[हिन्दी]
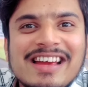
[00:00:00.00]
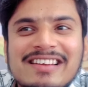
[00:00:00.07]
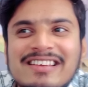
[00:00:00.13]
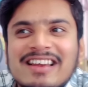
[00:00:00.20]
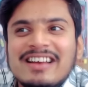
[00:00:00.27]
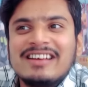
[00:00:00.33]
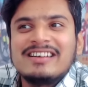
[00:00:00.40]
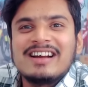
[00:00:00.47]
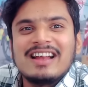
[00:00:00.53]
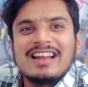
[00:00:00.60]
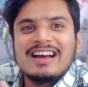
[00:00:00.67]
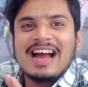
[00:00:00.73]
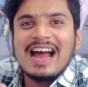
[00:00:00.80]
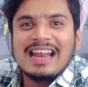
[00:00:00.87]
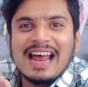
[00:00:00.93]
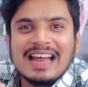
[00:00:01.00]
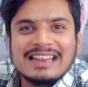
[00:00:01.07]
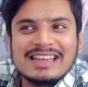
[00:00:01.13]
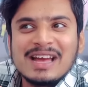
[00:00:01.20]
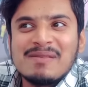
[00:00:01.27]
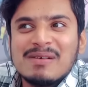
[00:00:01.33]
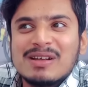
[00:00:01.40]
एक से एक कलाकार
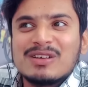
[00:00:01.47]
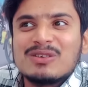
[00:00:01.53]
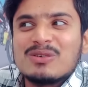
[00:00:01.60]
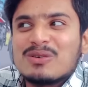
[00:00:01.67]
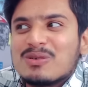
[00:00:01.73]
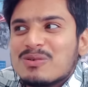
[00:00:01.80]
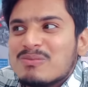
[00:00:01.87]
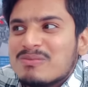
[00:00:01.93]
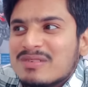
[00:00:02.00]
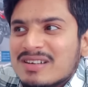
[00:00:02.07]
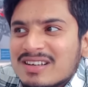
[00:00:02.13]
आते हैं बात करना बात